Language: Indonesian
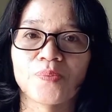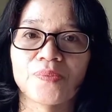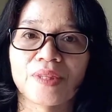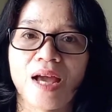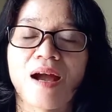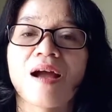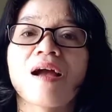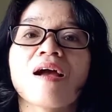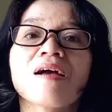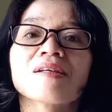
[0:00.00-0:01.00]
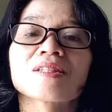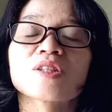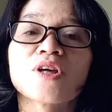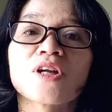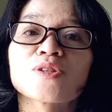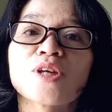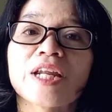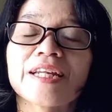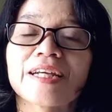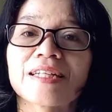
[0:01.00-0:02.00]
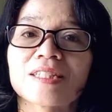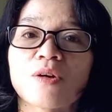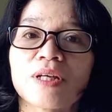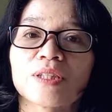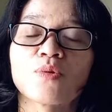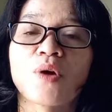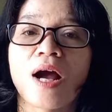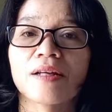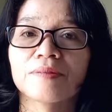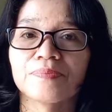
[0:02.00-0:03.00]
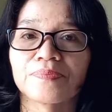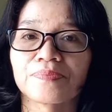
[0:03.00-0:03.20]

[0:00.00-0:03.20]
Nah, saudara-saudara yang dikasih oleh Tuhan,